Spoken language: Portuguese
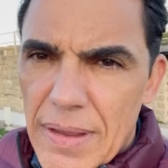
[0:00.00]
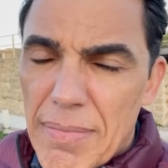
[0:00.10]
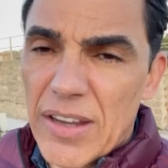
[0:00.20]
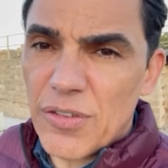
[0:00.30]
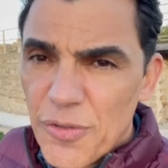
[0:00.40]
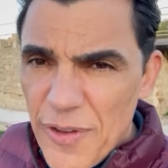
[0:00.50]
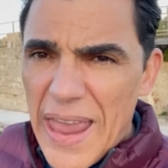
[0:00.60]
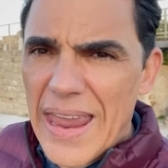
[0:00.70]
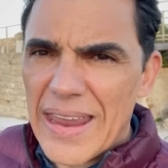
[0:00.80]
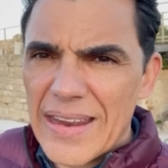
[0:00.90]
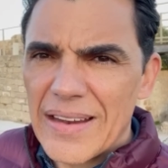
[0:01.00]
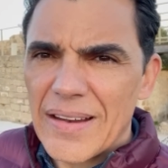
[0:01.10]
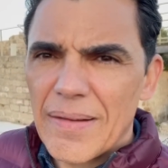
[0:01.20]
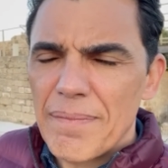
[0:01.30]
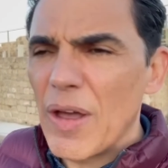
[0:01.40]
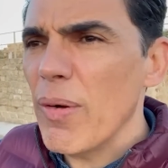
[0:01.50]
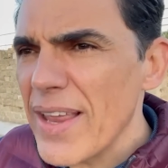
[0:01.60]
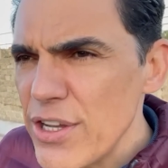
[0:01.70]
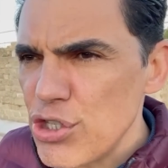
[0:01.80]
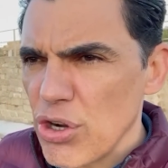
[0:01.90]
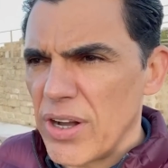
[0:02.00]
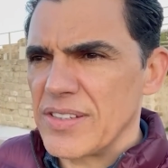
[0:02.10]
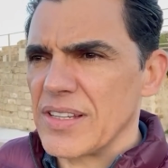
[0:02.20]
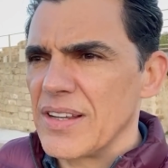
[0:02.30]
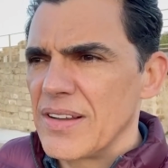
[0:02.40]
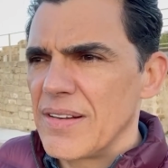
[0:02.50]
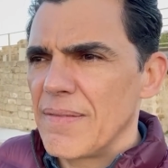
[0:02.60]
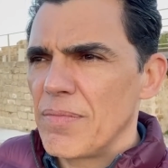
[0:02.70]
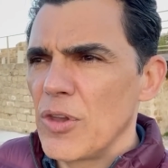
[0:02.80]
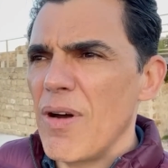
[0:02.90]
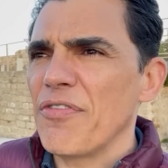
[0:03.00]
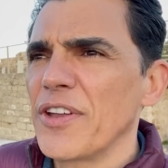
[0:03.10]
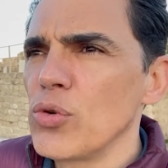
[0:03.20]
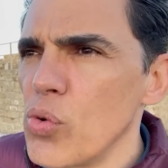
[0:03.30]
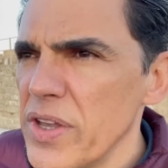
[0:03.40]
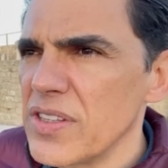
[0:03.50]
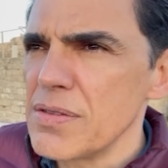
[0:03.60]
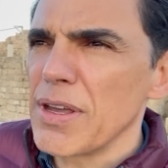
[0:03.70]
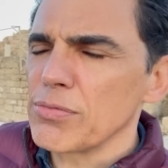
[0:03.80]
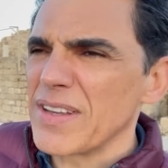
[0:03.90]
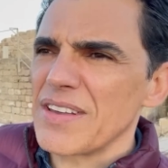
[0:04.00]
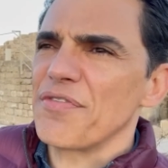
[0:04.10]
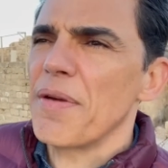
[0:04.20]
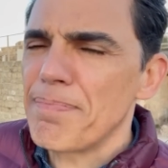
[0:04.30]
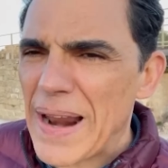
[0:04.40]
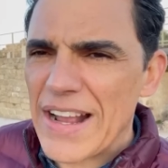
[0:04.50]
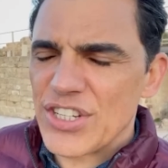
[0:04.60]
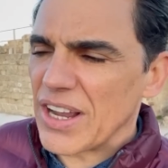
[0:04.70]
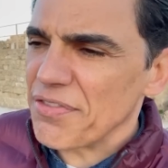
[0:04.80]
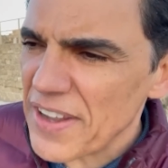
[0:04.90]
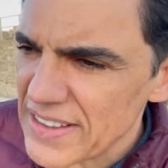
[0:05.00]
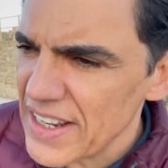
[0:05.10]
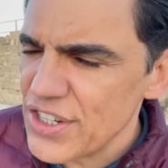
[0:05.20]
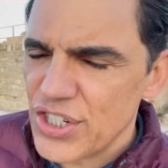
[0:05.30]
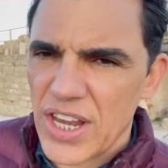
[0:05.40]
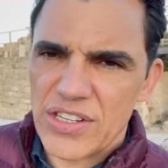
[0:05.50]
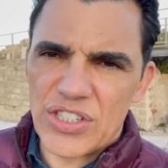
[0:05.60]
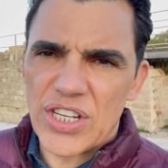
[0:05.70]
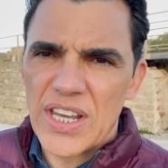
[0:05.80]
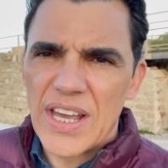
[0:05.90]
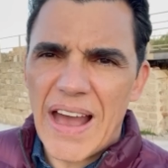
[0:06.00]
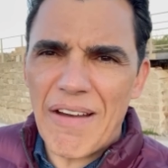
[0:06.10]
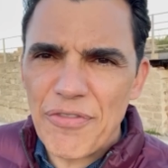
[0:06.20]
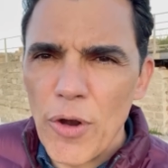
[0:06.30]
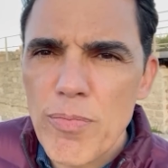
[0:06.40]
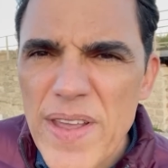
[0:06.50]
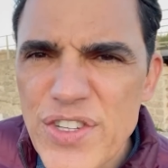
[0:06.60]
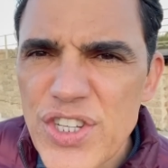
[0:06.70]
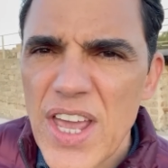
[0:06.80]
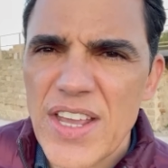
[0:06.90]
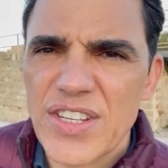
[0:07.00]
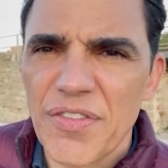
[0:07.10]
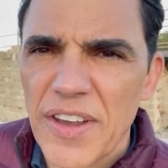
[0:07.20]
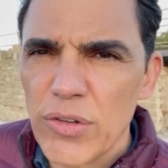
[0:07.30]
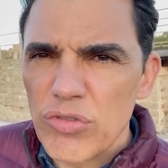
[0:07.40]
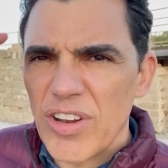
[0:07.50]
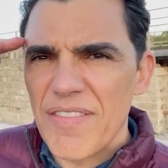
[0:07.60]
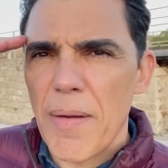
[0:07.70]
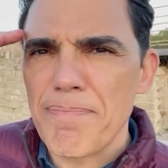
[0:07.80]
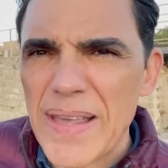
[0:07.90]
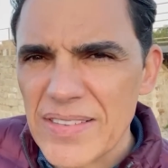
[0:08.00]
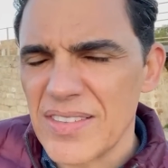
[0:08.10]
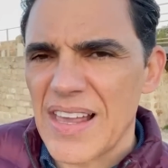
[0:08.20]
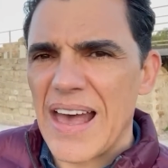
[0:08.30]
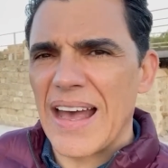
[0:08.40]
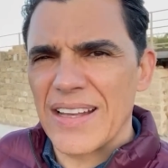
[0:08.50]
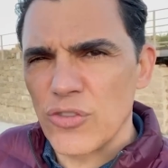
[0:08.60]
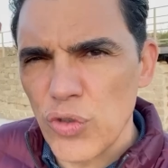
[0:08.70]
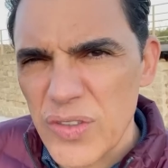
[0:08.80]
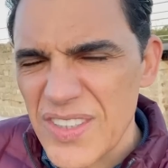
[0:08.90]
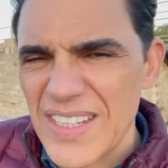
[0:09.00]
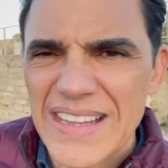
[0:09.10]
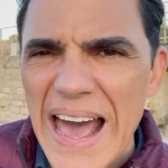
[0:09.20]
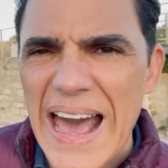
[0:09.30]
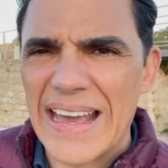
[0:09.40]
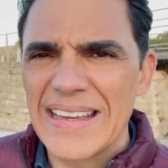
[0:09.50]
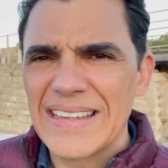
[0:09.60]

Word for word: Mas fé não religiosa, não a fé do conhecimento, mas a fé prática, a fé inteligente, a fé obediente, a fé que nos leva a pensar, a raciocinar